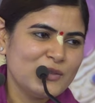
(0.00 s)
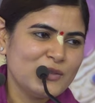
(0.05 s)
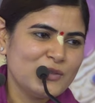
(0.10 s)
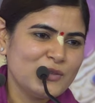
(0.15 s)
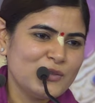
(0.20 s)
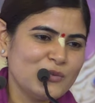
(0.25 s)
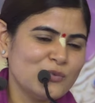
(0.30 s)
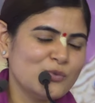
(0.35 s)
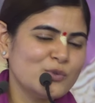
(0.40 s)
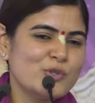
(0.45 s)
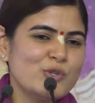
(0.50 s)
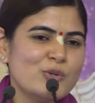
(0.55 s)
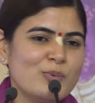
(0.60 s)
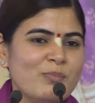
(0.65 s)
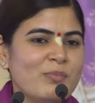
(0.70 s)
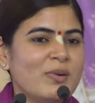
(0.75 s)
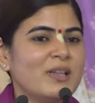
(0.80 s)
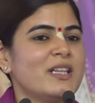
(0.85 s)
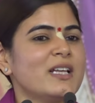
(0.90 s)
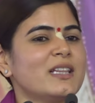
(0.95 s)
तो वो जो
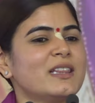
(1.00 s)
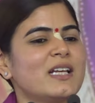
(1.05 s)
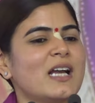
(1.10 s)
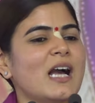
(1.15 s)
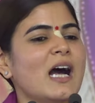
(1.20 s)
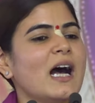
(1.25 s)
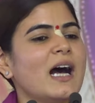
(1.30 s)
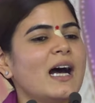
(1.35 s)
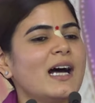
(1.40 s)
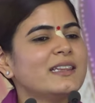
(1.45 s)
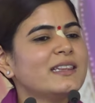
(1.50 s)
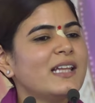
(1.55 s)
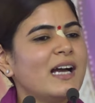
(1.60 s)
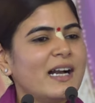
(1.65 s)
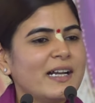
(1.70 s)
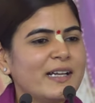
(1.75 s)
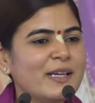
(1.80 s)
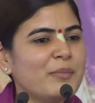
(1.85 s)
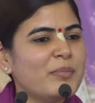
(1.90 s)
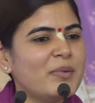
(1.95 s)
मदद का हाथ
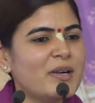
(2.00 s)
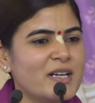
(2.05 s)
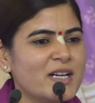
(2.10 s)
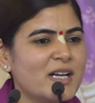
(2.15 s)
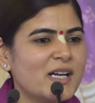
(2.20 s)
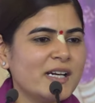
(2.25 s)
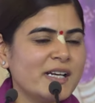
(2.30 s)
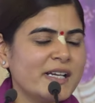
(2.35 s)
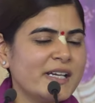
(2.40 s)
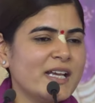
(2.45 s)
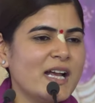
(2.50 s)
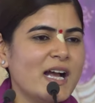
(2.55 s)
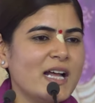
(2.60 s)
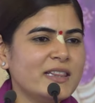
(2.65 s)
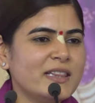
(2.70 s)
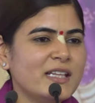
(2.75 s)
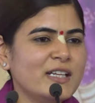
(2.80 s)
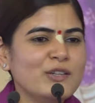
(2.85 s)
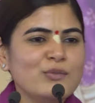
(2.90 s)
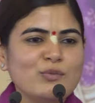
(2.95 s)
आगे बढ़ कर के
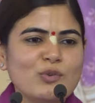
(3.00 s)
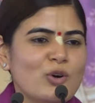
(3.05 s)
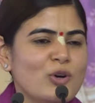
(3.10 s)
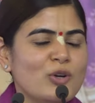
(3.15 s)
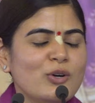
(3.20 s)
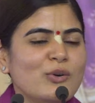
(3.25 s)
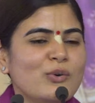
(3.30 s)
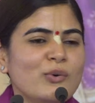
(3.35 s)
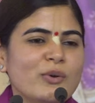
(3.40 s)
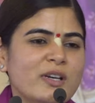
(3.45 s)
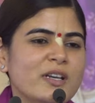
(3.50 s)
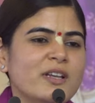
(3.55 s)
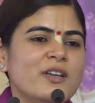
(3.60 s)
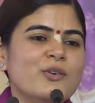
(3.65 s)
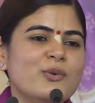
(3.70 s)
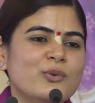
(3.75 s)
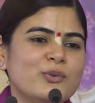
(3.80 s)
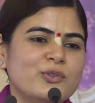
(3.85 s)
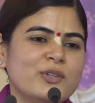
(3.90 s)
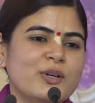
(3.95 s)
आता ना वो और कोई
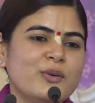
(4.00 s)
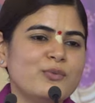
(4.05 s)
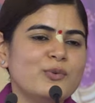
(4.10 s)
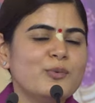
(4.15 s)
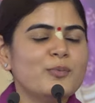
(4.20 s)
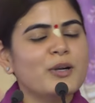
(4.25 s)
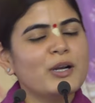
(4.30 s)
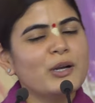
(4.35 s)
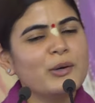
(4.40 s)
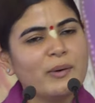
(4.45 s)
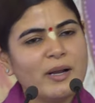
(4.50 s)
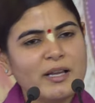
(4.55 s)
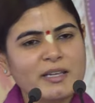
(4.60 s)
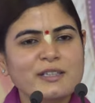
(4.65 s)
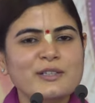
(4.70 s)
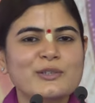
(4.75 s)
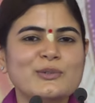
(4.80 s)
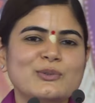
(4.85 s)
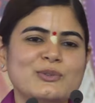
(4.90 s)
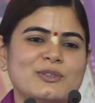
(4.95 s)
नहीं होता वो
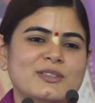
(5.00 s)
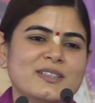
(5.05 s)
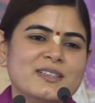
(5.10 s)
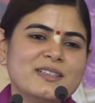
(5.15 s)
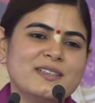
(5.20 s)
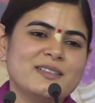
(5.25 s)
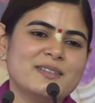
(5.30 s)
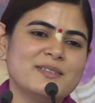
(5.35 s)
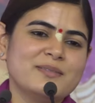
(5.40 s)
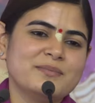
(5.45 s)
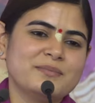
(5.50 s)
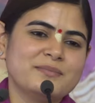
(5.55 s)
भगवान ही होते हैं